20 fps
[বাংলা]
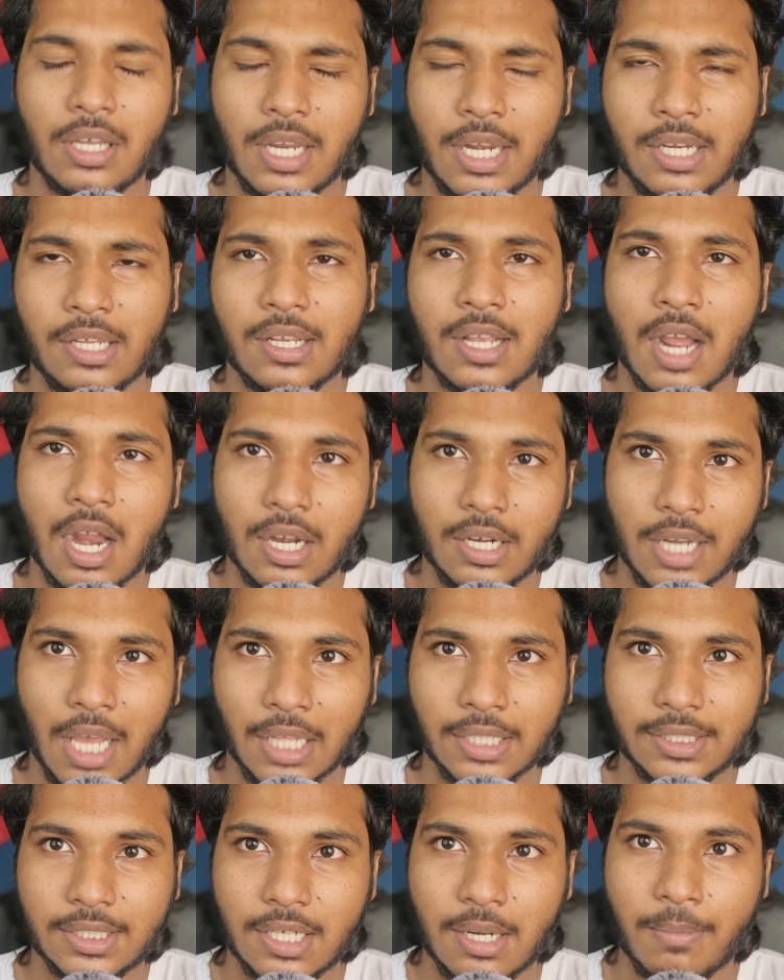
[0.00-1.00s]
একটা
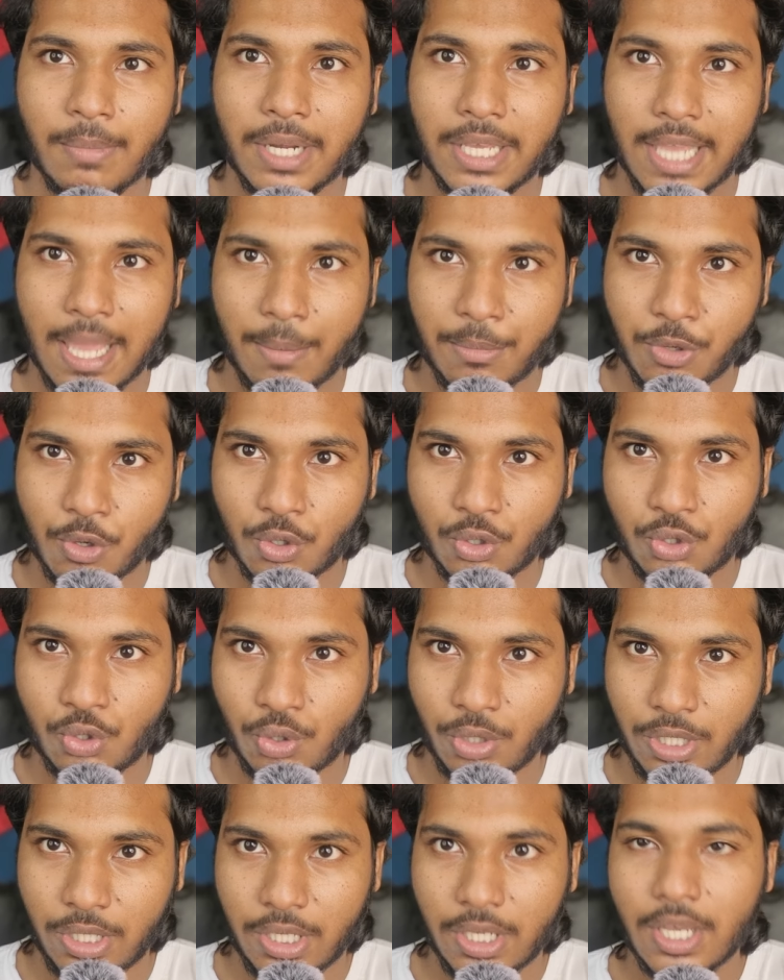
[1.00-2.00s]
ডান্স নাম্বারে ক্যামিওর
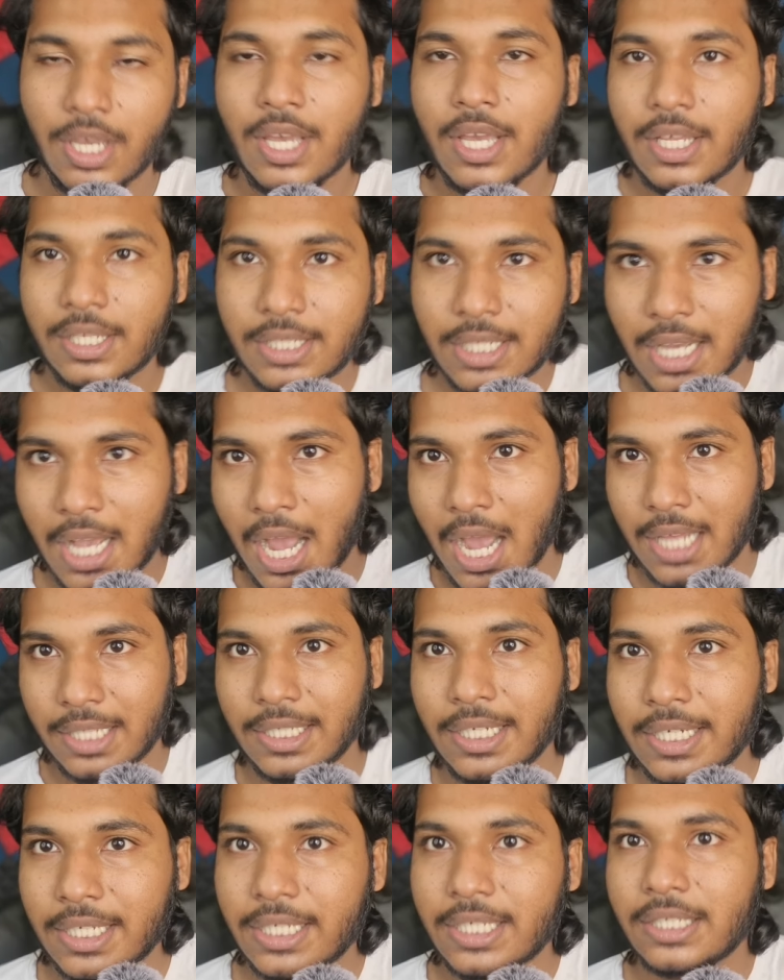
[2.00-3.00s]
জন্য যে
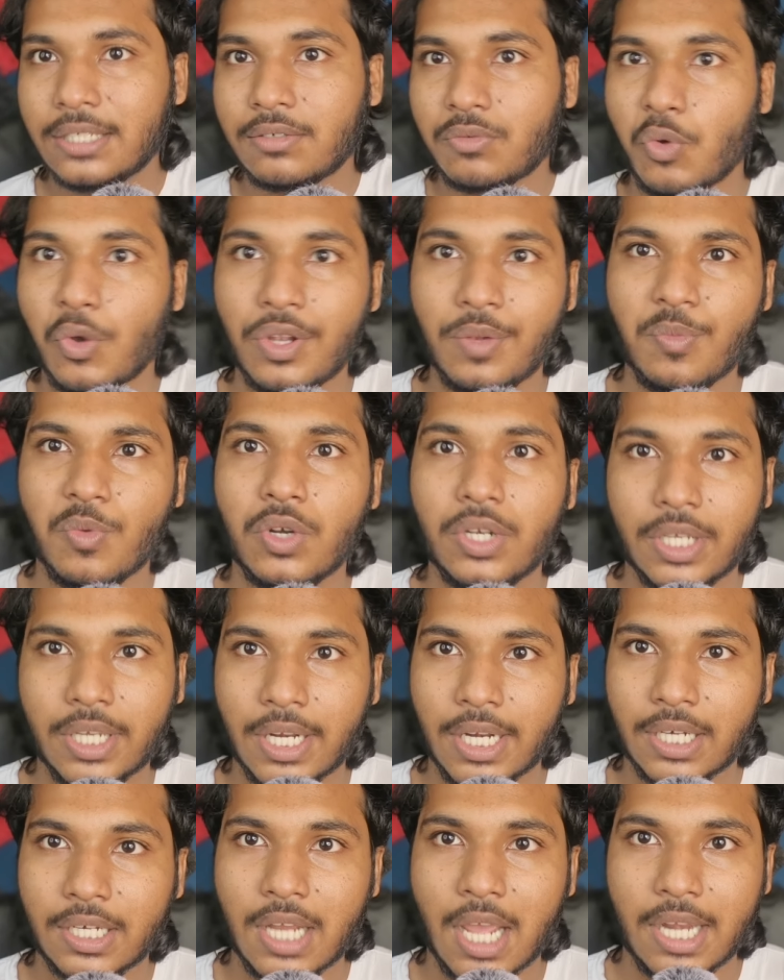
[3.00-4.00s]
খাদানে কি কোয়েল
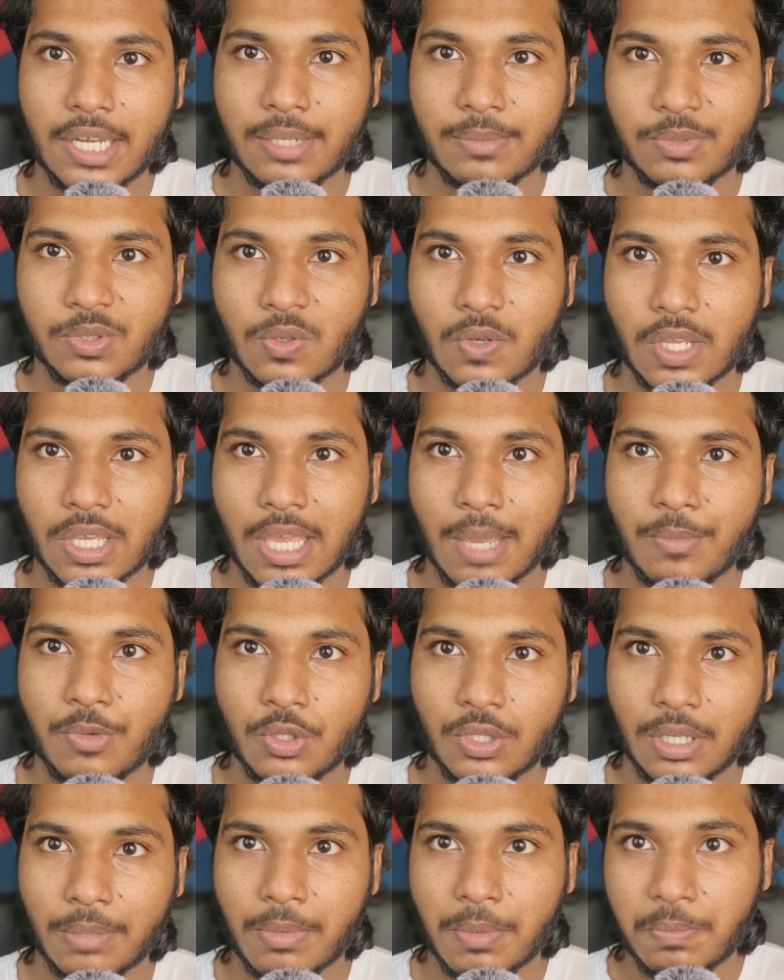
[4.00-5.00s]
মল্লিকের একটা আইটেম সঙ্গে
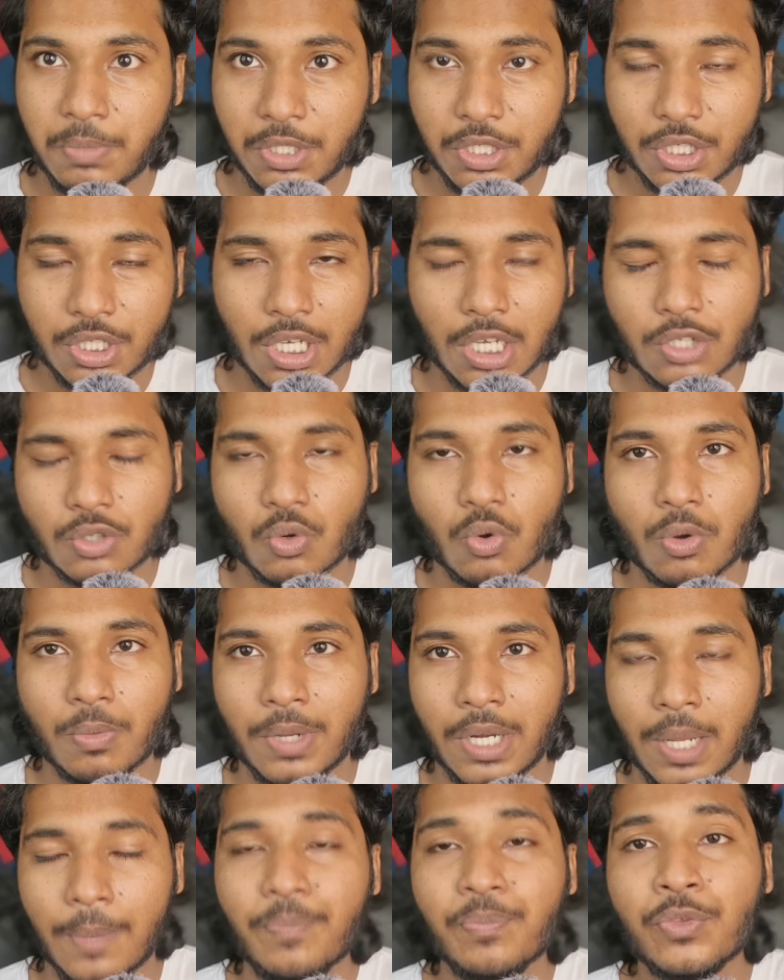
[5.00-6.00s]
ক্যামিও থাকবে বিশ্বাস
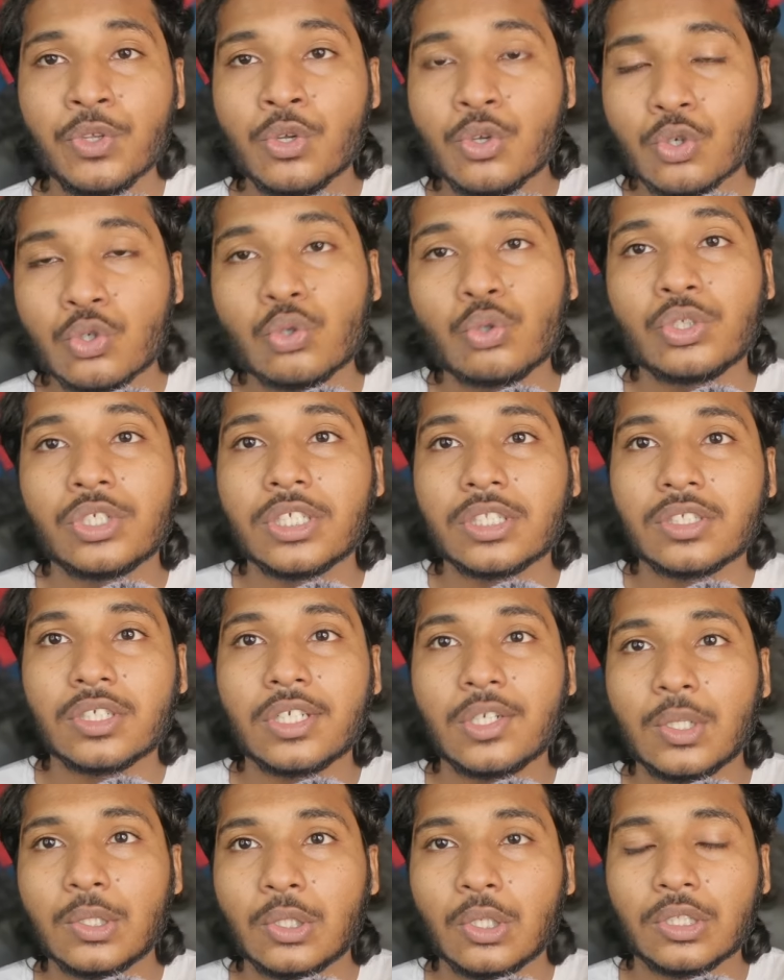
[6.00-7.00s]
করবে না সুজিত
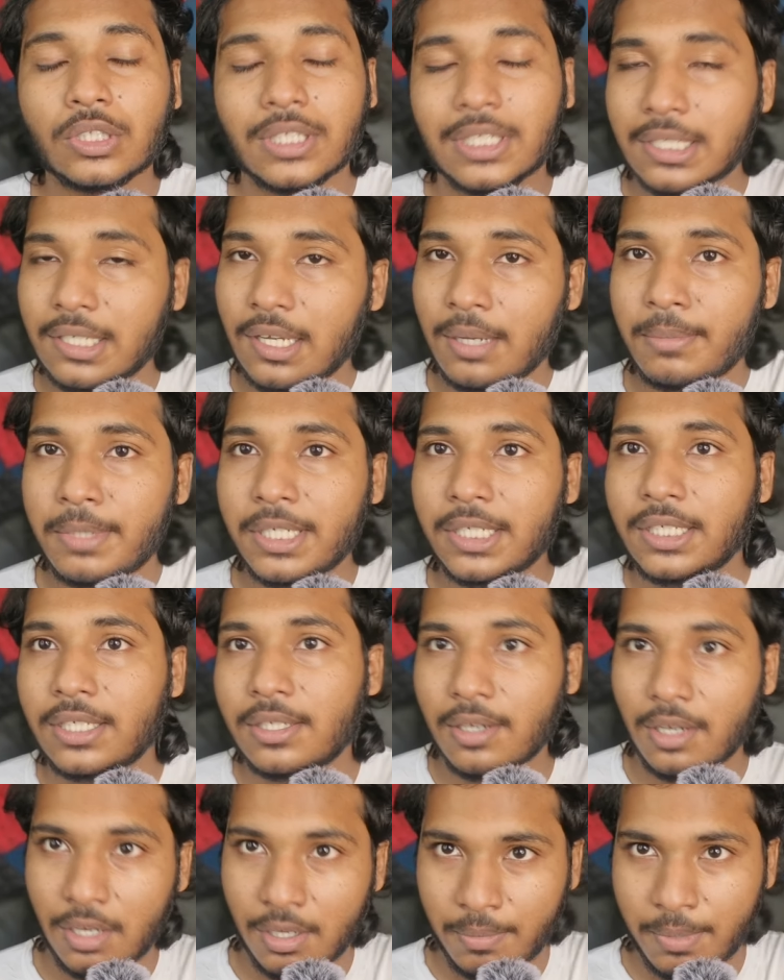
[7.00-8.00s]
ঋণ দত্তের কমেন্ট
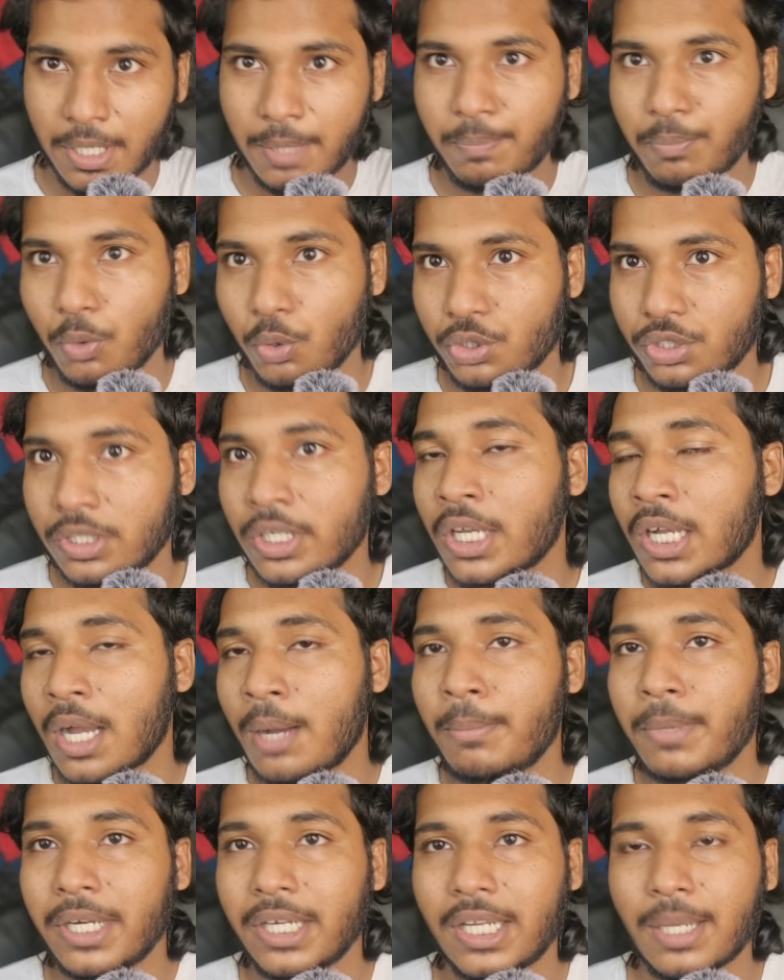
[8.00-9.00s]
মানে পোস্টে
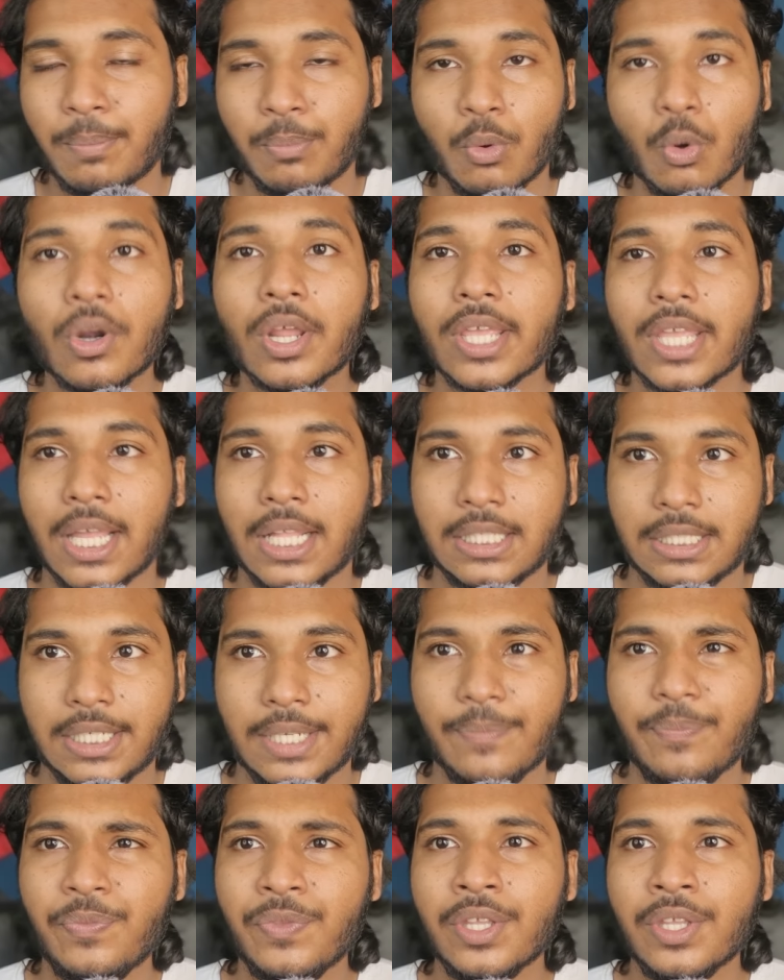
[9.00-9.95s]
কমেন্টে ভরে যাচ্ছে